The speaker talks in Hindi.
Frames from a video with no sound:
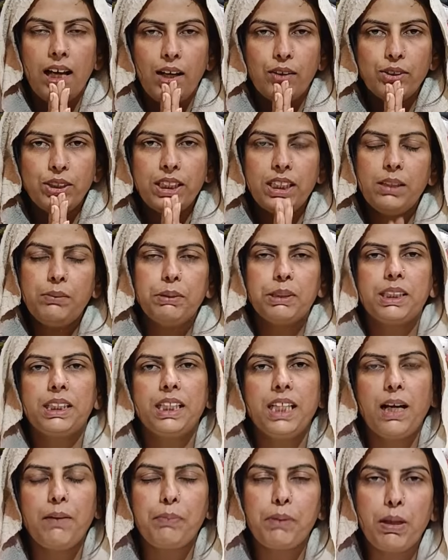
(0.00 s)
हेलो जी
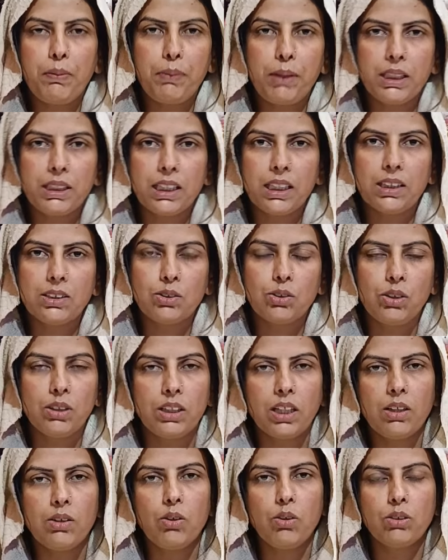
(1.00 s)
नमस्ते आपके अपने चैनल
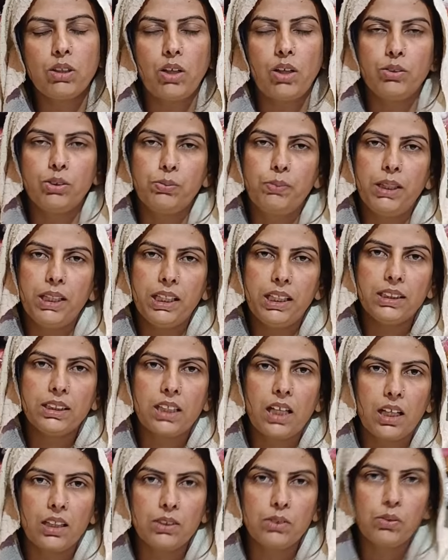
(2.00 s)
सुनीता क्लोथ हाउस में ढेर
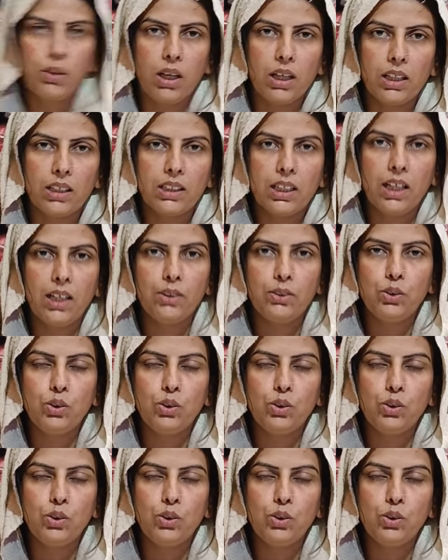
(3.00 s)
सारा स्वागत है